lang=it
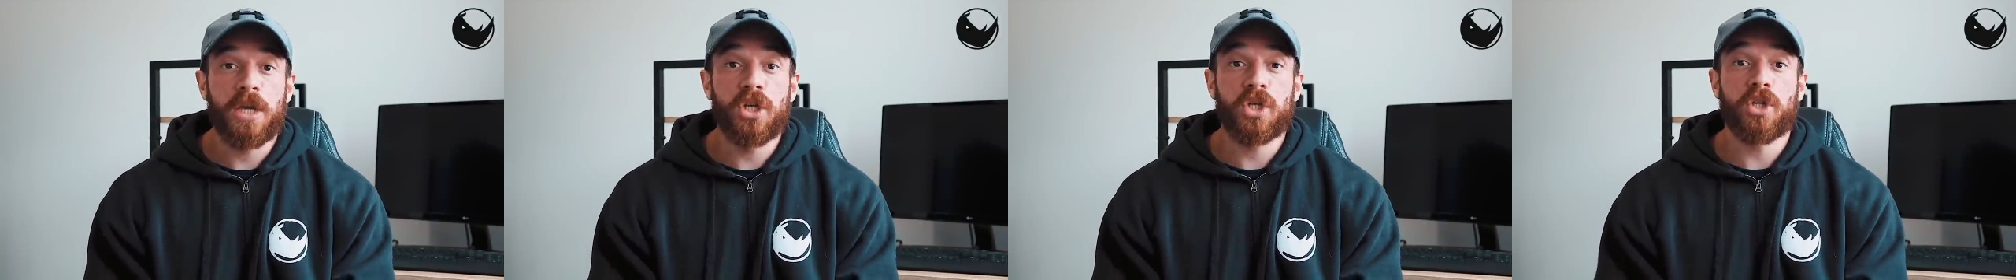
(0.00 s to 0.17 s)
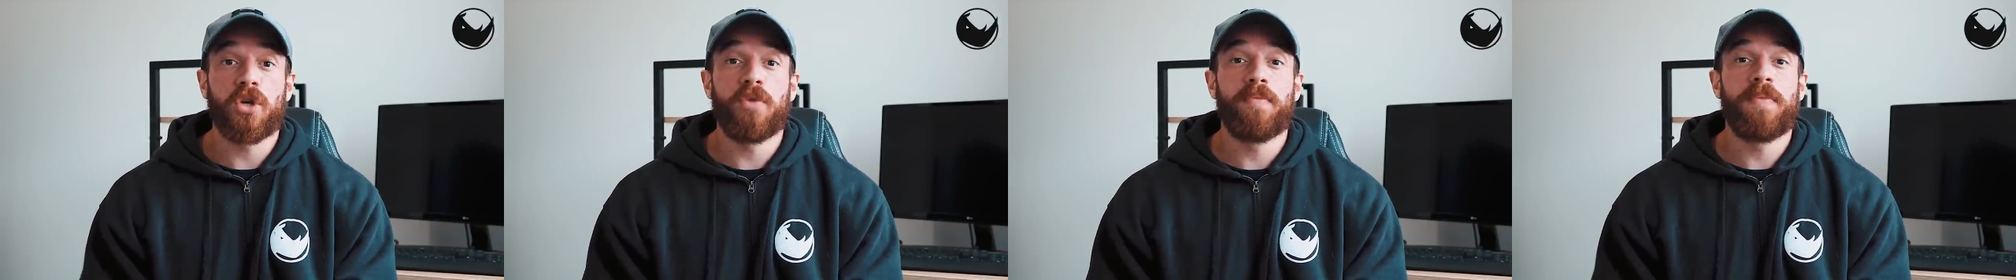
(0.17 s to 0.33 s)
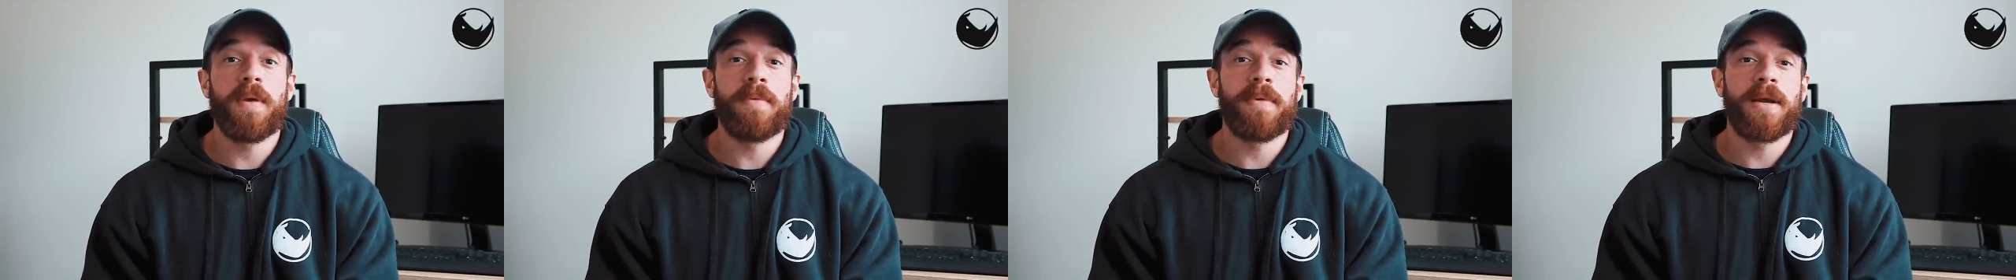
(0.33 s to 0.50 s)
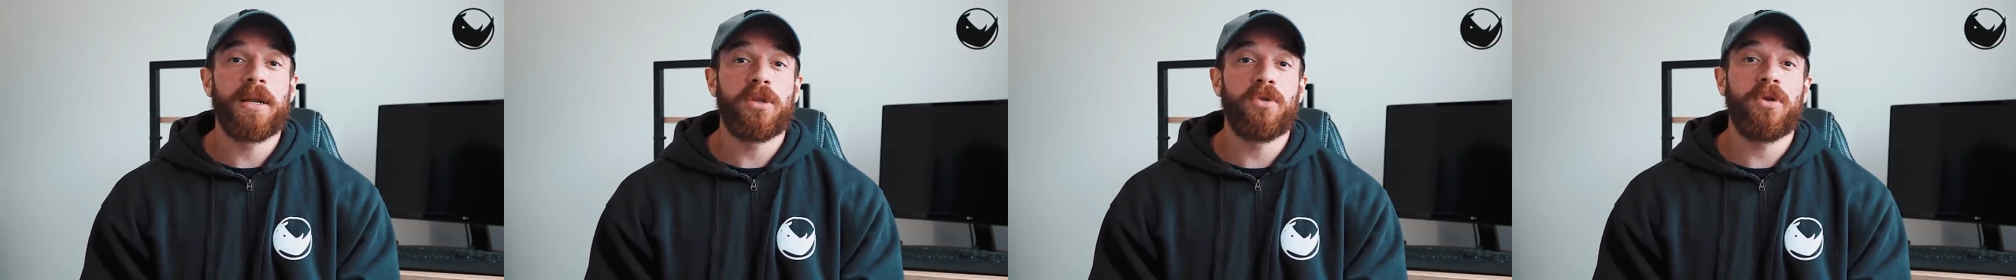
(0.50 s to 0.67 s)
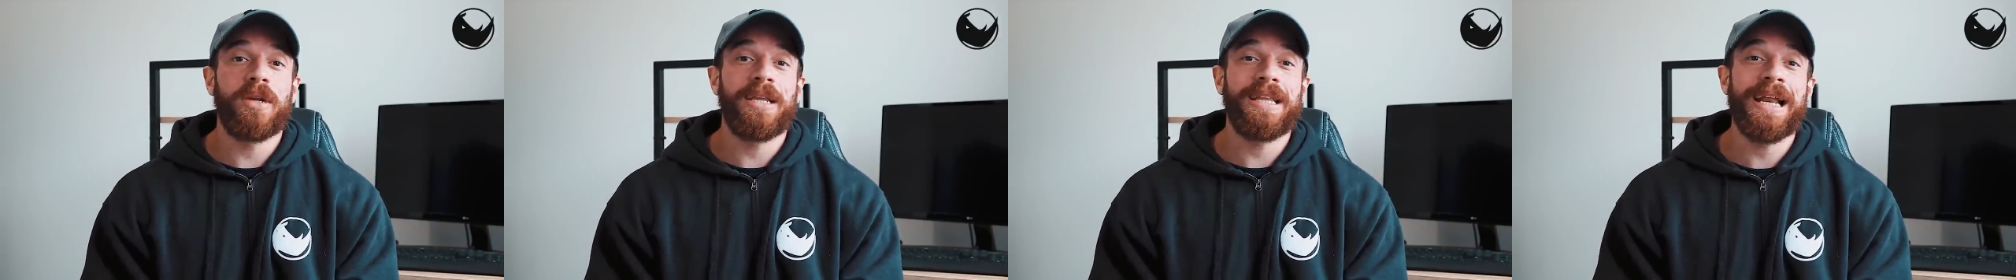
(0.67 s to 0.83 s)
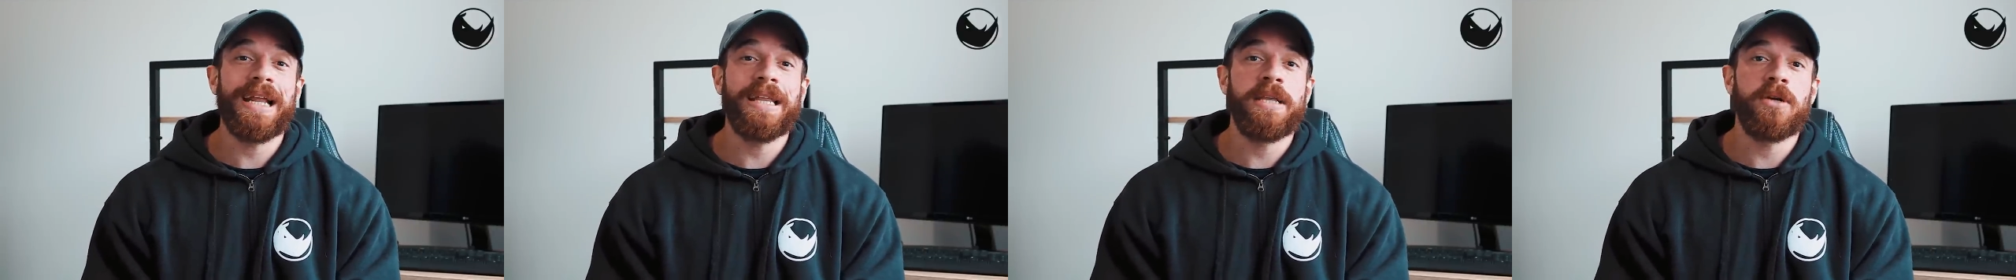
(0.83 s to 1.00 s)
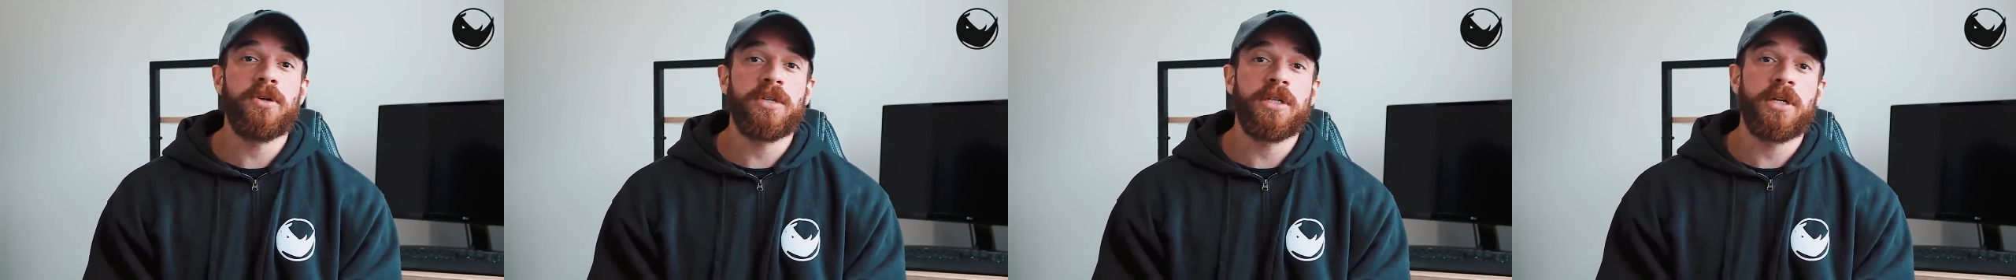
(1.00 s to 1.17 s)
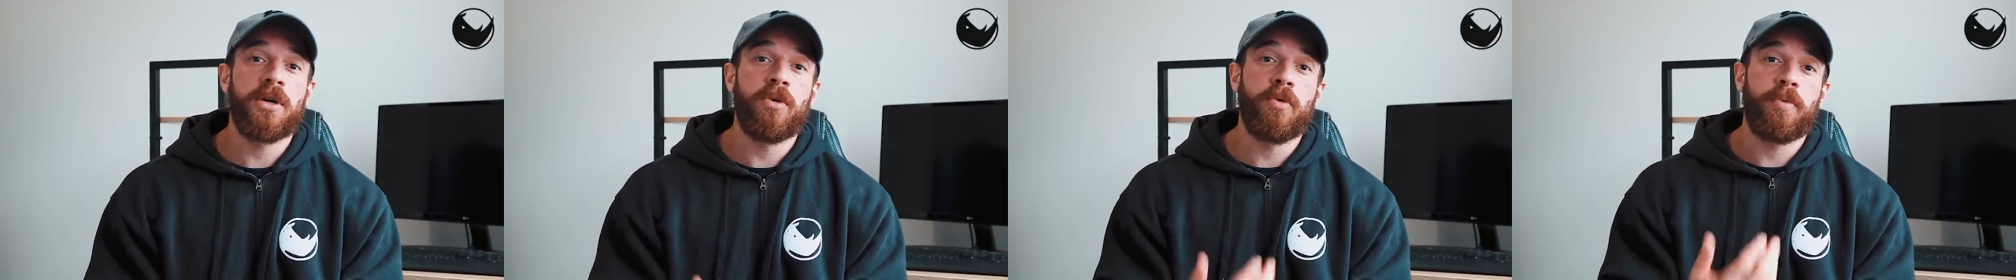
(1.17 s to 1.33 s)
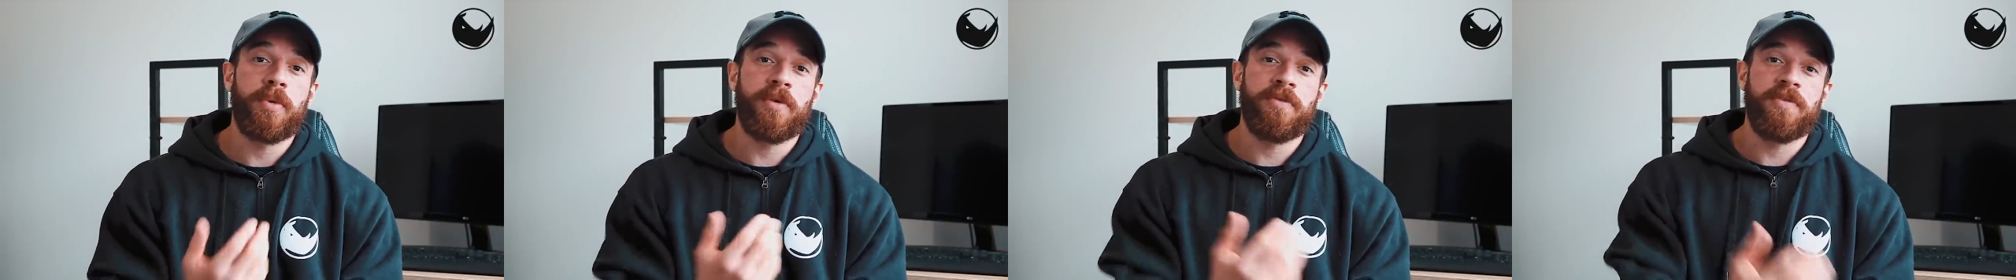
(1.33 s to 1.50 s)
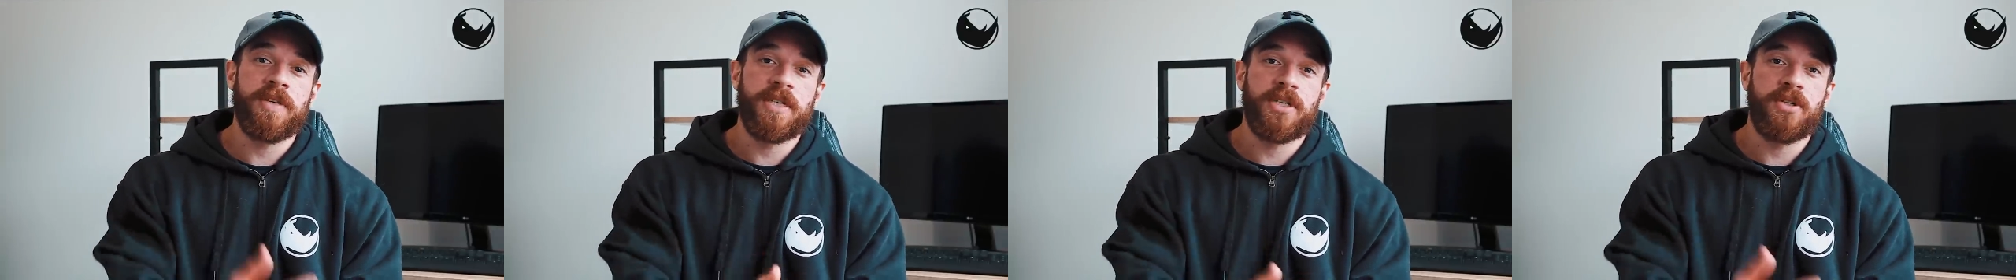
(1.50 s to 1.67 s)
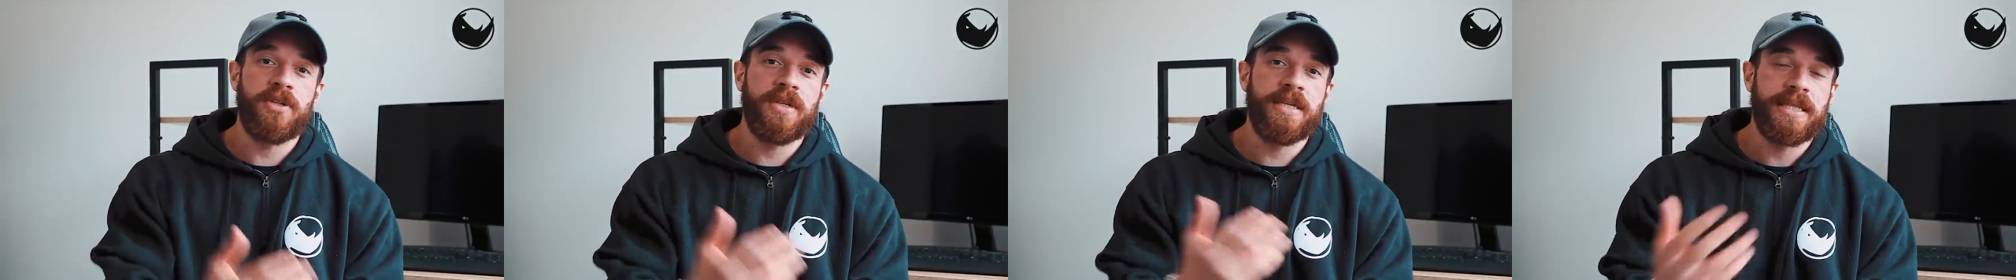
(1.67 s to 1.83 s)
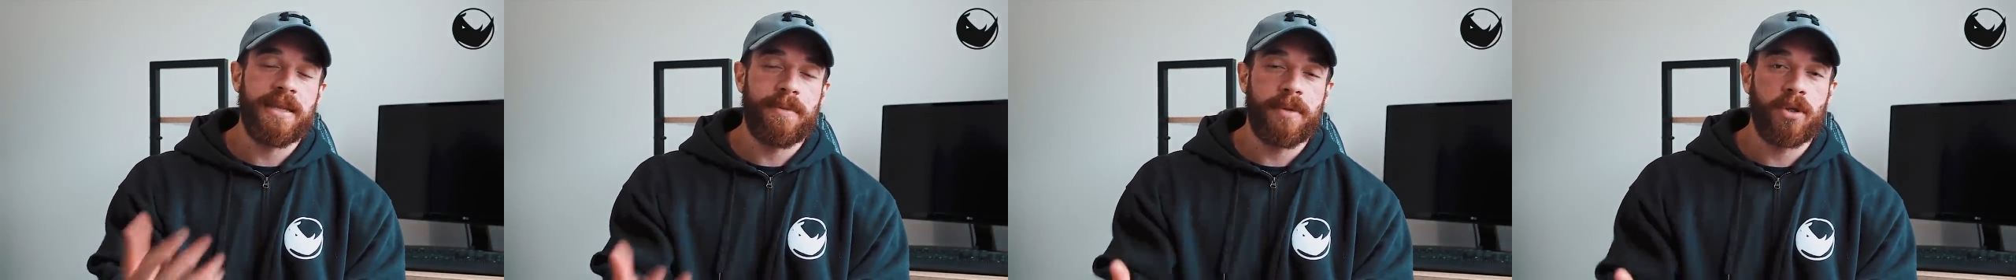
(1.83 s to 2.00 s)
Io sono un preparatore atletico, seguo
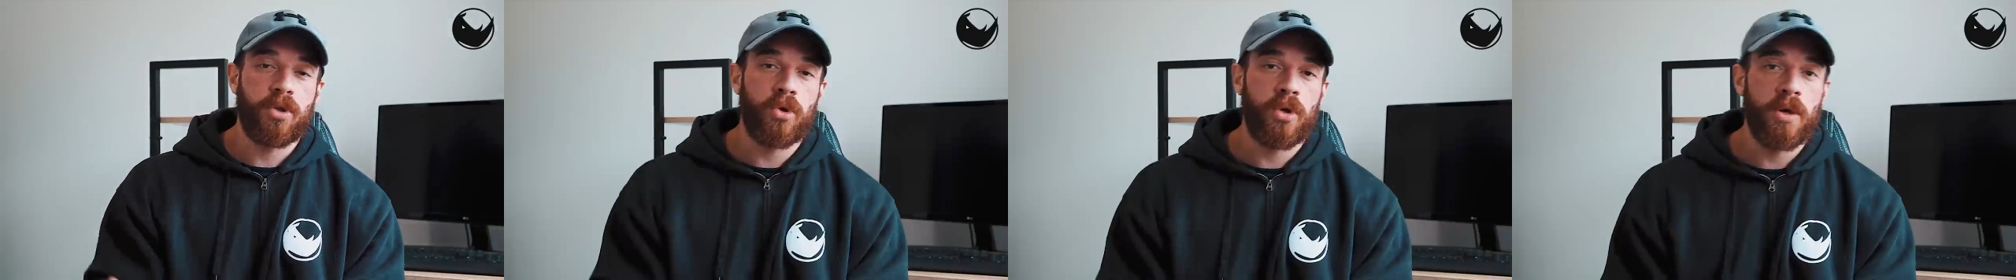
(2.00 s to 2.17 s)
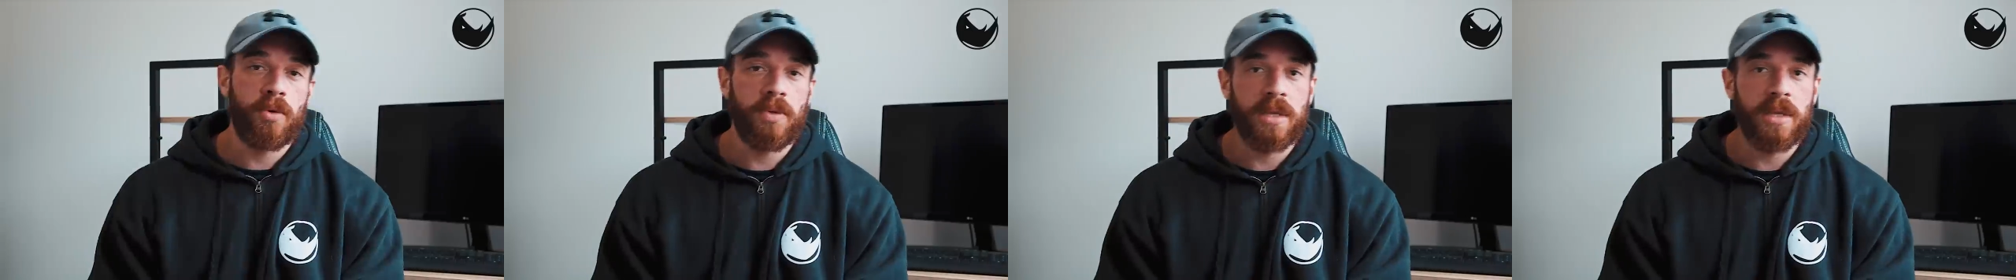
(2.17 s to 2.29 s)
professionisti amatori,